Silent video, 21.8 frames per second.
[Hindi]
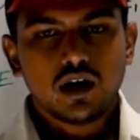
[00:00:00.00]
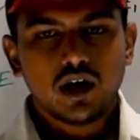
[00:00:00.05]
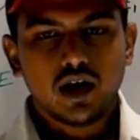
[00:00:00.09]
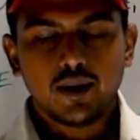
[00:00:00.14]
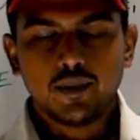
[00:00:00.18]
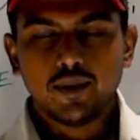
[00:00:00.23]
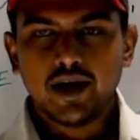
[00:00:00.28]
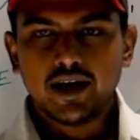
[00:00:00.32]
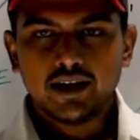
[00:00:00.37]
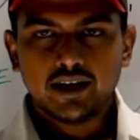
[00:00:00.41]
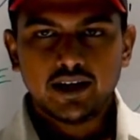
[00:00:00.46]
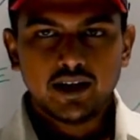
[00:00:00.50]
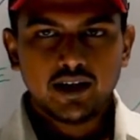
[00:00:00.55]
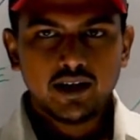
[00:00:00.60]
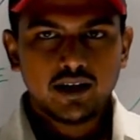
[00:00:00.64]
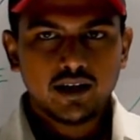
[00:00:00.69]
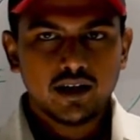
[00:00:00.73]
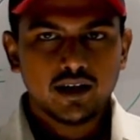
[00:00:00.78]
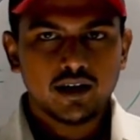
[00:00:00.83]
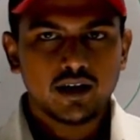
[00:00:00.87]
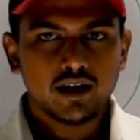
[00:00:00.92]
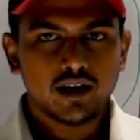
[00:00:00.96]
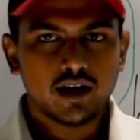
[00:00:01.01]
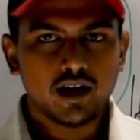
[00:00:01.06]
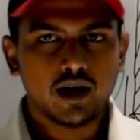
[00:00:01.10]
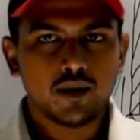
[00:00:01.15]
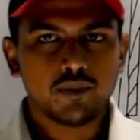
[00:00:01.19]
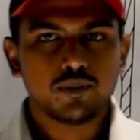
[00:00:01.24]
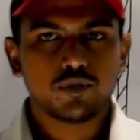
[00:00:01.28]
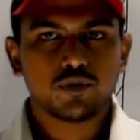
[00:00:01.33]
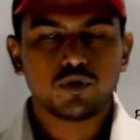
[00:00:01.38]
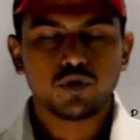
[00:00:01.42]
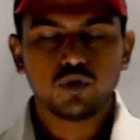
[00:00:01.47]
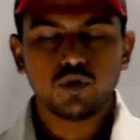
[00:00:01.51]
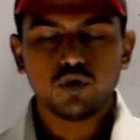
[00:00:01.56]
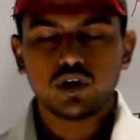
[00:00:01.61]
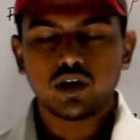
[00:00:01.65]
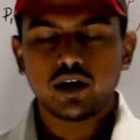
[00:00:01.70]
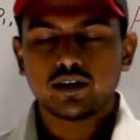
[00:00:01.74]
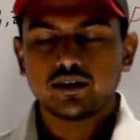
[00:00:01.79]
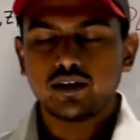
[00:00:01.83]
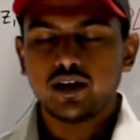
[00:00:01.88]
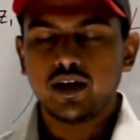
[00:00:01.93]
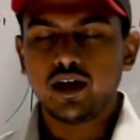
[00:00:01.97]
अब आइए आप शुरू
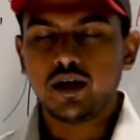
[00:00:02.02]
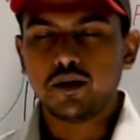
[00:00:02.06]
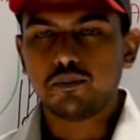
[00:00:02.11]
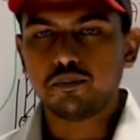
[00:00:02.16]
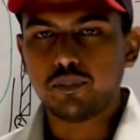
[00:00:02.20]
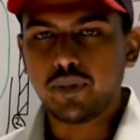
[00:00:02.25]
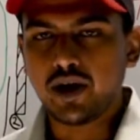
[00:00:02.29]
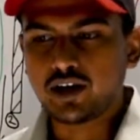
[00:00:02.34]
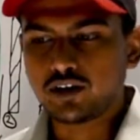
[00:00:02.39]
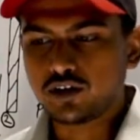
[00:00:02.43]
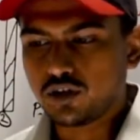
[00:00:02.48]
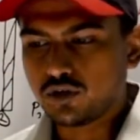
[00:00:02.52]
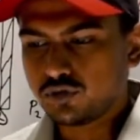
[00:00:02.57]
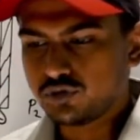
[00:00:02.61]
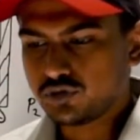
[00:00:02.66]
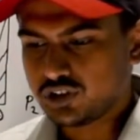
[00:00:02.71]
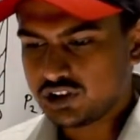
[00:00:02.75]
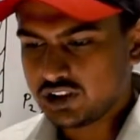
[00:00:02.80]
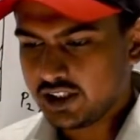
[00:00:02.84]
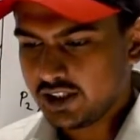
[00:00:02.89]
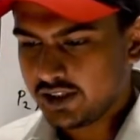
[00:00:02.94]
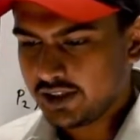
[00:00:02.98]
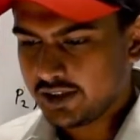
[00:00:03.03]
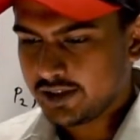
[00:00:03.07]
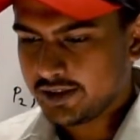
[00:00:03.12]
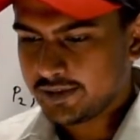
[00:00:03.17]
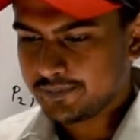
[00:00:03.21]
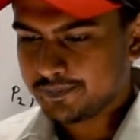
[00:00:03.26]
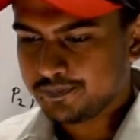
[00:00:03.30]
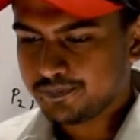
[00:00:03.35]
करते हैं इम्पैक्ट ऑफ जेट